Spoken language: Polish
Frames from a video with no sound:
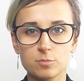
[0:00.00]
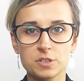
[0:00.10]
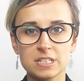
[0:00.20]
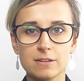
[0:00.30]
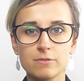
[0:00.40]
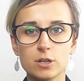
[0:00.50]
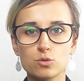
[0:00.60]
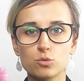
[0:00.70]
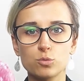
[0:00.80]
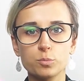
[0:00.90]
sobie chciałam w
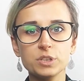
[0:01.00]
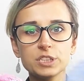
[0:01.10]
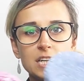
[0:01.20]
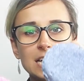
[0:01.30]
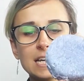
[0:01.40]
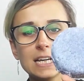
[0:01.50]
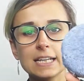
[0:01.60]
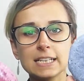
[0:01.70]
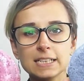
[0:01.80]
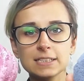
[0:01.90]
Laszu kupić,
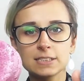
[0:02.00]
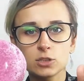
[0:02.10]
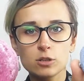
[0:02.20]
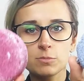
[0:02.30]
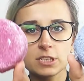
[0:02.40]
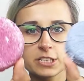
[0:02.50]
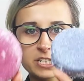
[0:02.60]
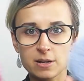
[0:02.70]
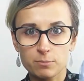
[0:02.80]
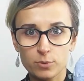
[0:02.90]
są
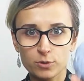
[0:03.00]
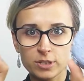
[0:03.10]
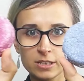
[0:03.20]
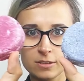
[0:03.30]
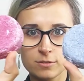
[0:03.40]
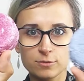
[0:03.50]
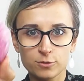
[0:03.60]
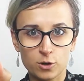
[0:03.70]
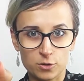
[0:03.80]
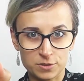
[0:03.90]
szampony
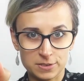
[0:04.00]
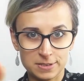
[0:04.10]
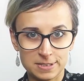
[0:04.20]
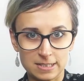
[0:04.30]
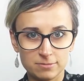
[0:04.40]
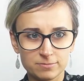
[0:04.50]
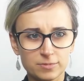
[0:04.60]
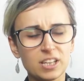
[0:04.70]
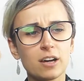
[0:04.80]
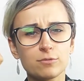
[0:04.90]
w kostce.
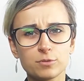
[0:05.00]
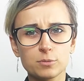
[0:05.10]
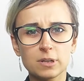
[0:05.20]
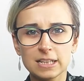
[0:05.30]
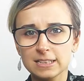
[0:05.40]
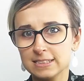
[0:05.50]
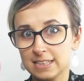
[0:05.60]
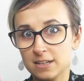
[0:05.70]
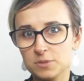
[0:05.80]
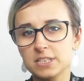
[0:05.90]
Ja w ogóle
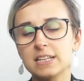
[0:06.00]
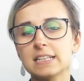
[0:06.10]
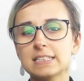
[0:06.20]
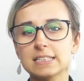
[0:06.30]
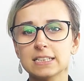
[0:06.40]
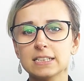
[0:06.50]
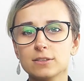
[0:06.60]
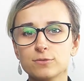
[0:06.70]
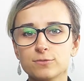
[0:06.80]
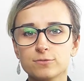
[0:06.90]
staram się teraz
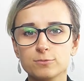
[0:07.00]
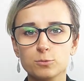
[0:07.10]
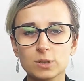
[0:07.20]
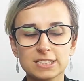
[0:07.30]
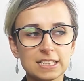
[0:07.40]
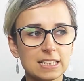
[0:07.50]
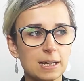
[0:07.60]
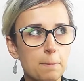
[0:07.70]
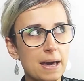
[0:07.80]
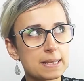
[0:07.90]

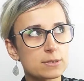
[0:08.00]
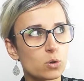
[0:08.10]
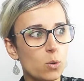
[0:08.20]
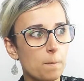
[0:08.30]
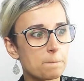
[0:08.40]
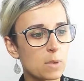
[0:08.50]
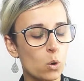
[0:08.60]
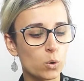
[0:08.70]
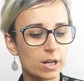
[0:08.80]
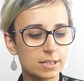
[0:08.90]
łazienkę bardzo
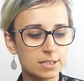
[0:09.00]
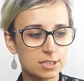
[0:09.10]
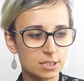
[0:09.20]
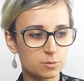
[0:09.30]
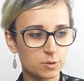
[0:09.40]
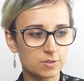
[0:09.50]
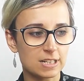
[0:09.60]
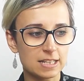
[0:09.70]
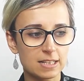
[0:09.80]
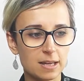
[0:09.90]
ograniczyć pod
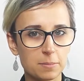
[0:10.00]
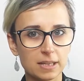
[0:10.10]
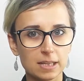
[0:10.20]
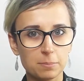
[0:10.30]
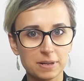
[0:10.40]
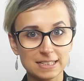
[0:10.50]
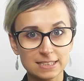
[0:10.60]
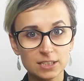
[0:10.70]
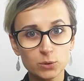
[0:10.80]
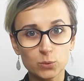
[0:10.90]
względem
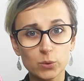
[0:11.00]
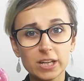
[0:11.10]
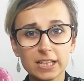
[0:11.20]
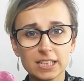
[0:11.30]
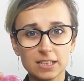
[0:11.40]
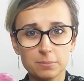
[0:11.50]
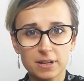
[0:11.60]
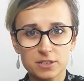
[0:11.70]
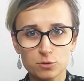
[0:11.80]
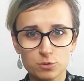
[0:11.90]
plastiku i
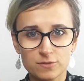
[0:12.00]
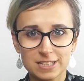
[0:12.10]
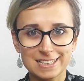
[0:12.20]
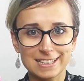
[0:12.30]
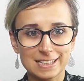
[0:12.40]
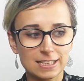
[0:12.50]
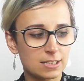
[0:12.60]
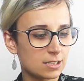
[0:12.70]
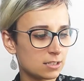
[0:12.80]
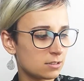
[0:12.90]
bardziej używać
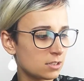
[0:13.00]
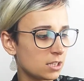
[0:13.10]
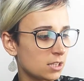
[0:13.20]
takich